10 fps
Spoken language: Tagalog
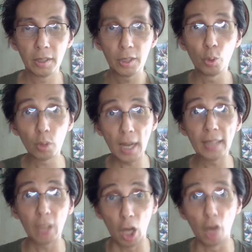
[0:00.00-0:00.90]
this new
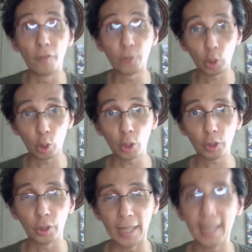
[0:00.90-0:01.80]
client of
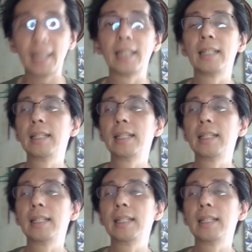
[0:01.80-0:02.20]
Cotone.